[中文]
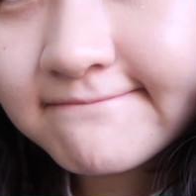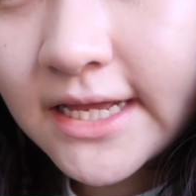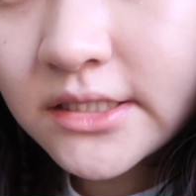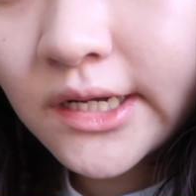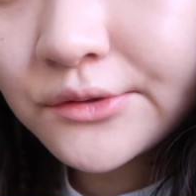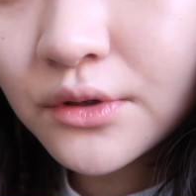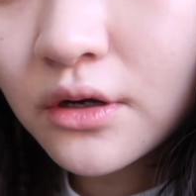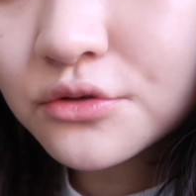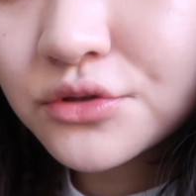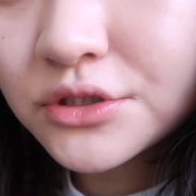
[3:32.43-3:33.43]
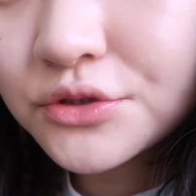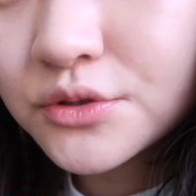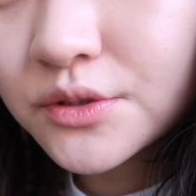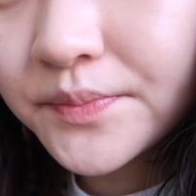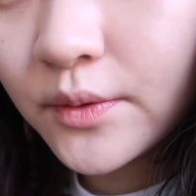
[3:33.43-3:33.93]
但是感觉好像确实
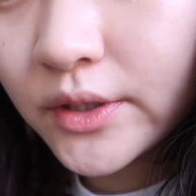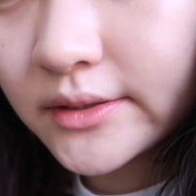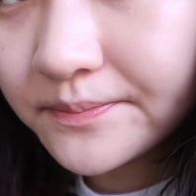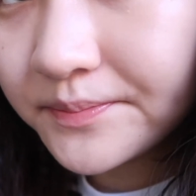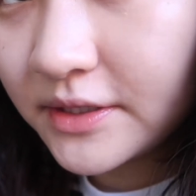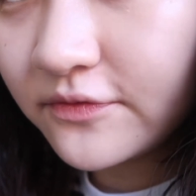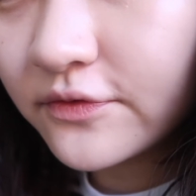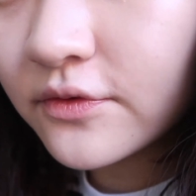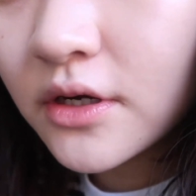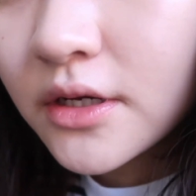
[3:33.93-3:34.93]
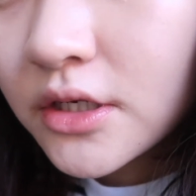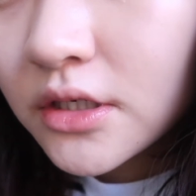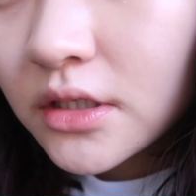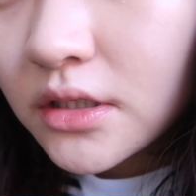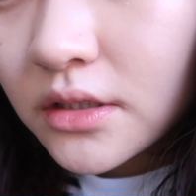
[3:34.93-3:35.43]
就是比我的皮肤
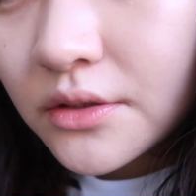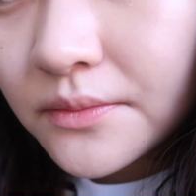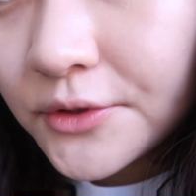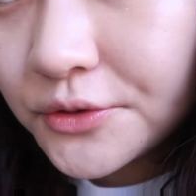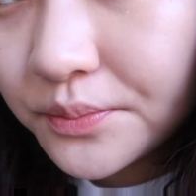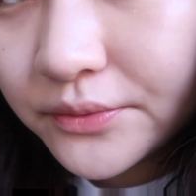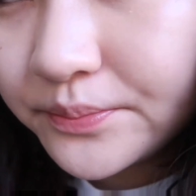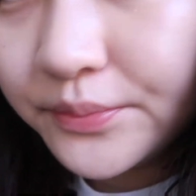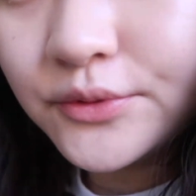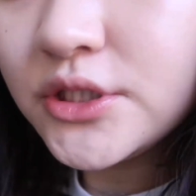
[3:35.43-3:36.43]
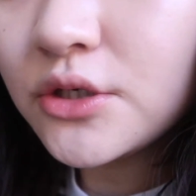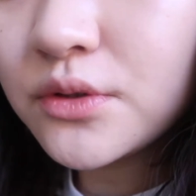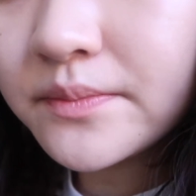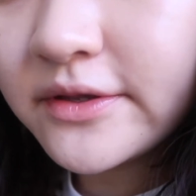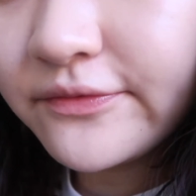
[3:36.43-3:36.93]
就不不上
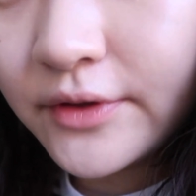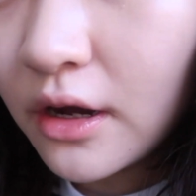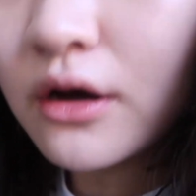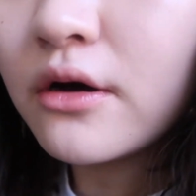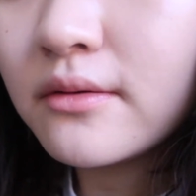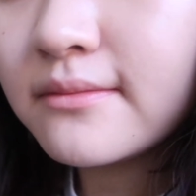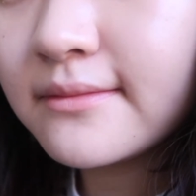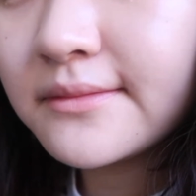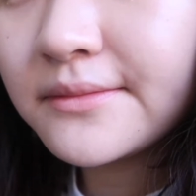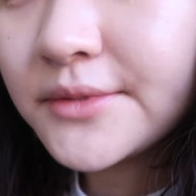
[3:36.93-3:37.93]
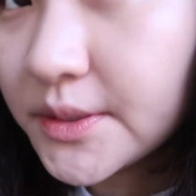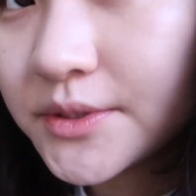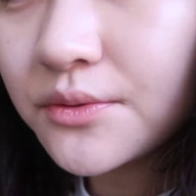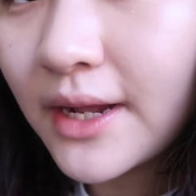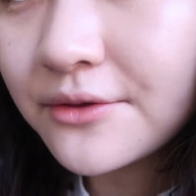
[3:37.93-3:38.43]
妆皮肤要好，是
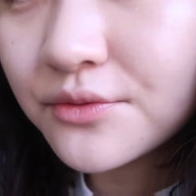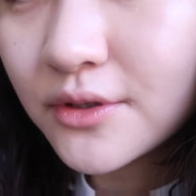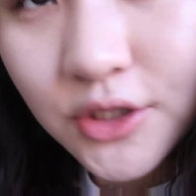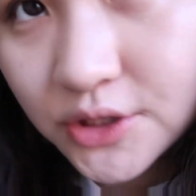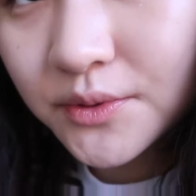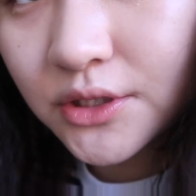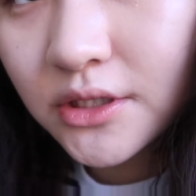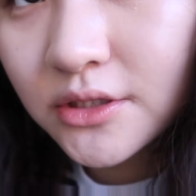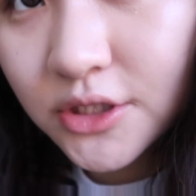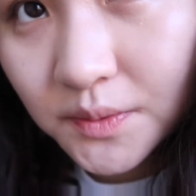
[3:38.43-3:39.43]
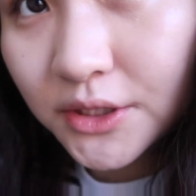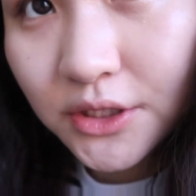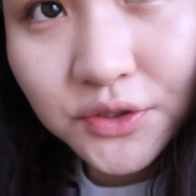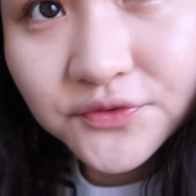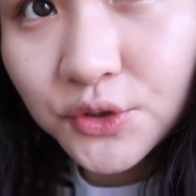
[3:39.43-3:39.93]
不是这种感觉？是不是？是不
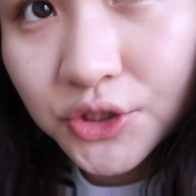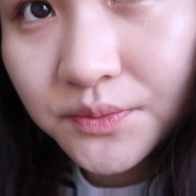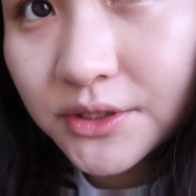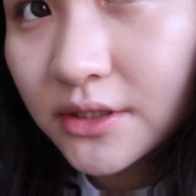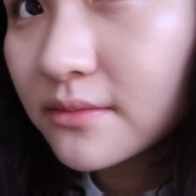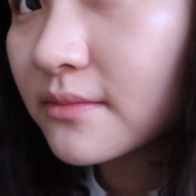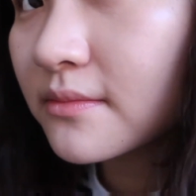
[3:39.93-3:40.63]
是？就说是不是？